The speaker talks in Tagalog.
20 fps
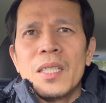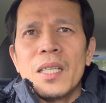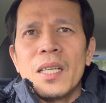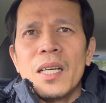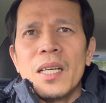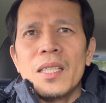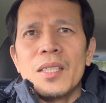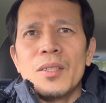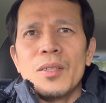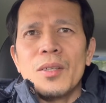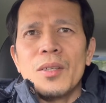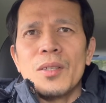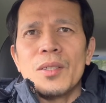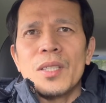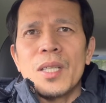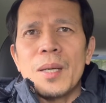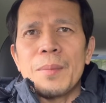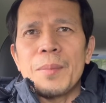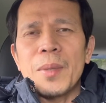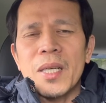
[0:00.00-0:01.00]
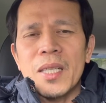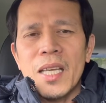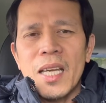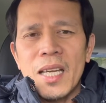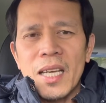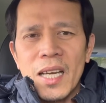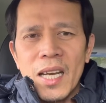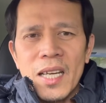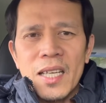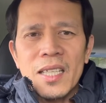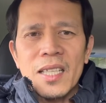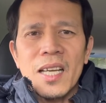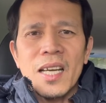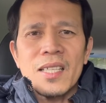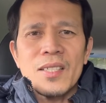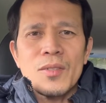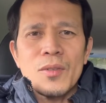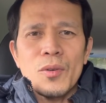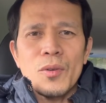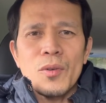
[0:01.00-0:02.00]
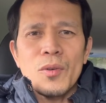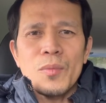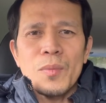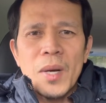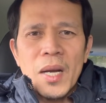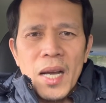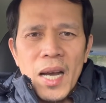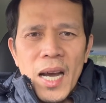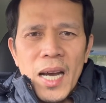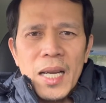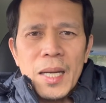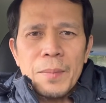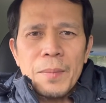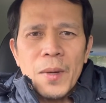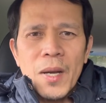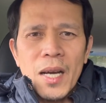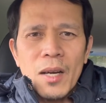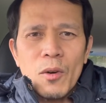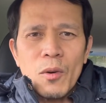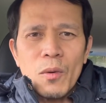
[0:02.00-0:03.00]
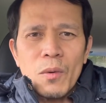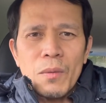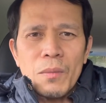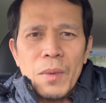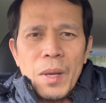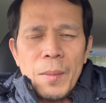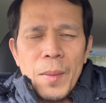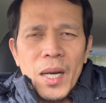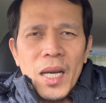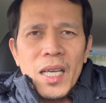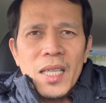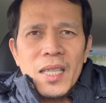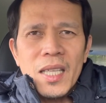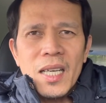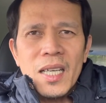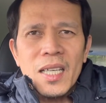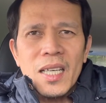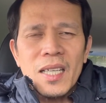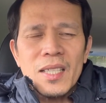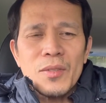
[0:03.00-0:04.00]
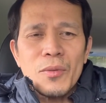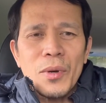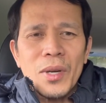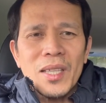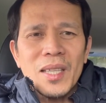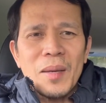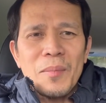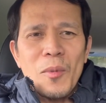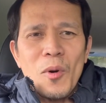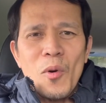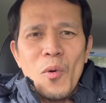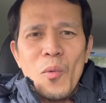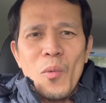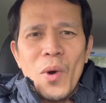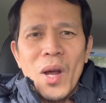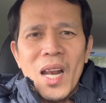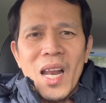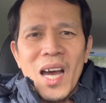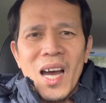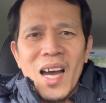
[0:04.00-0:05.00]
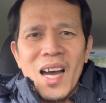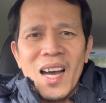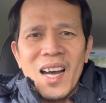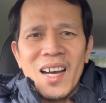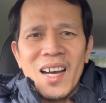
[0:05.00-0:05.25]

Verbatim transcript: ano na parking area so maghahanap ka kung may makita ka swerte mo kung wala